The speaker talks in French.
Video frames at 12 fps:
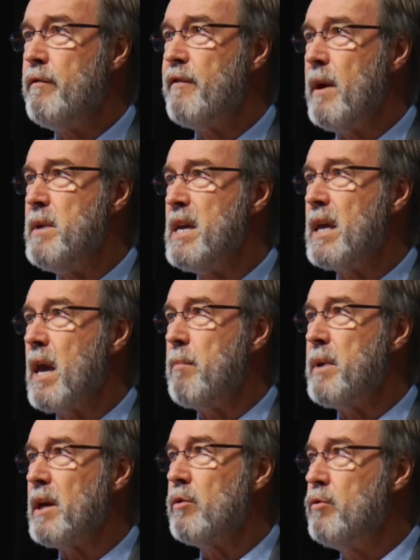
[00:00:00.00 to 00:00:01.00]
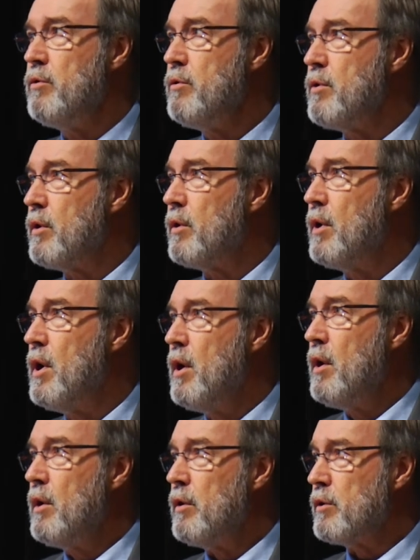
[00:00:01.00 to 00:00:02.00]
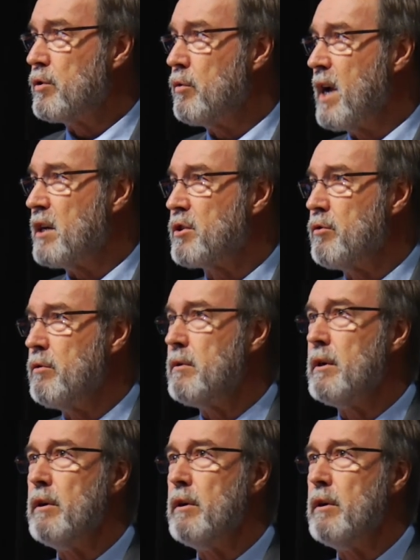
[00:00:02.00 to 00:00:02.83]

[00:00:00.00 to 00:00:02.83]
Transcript: d'une famille qui a perdu son garçon